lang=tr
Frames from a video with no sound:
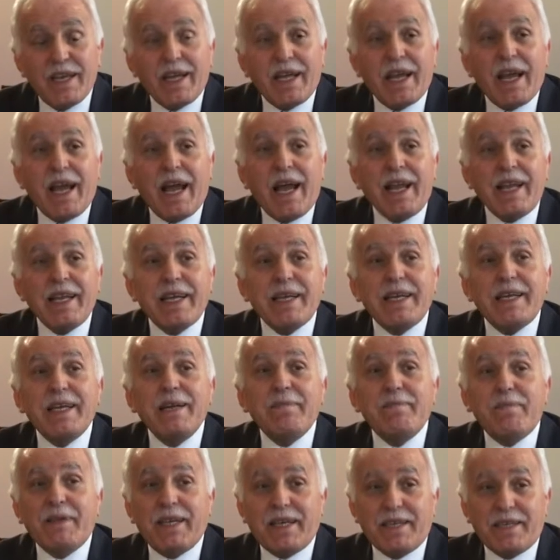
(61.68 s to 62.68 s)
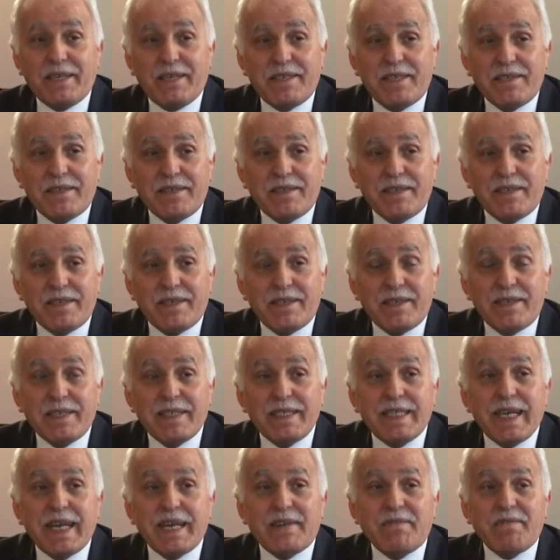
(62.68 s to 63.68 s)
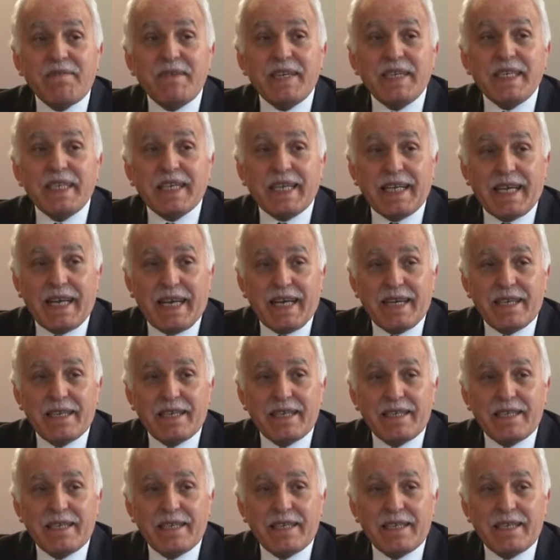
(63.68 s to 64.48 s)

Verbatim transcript: ehli kıbleyi tekfir ile,